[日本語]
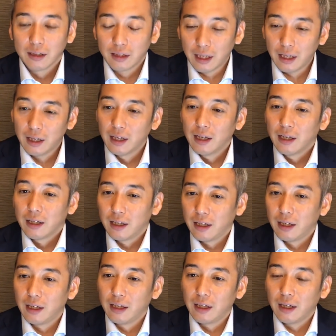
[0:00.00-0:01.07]
で、
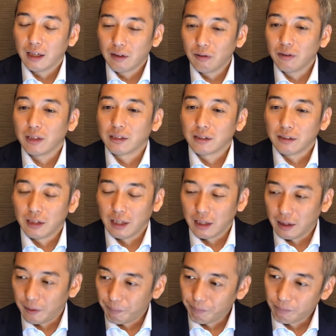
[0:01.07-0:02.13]
えー、あとです
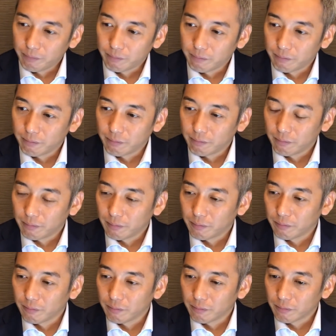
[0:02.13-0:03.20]
ねう
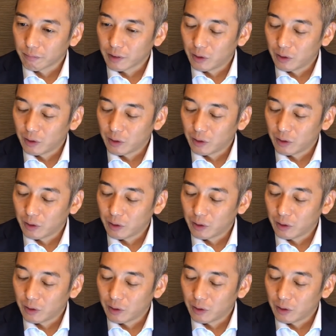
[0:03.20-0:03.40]
ん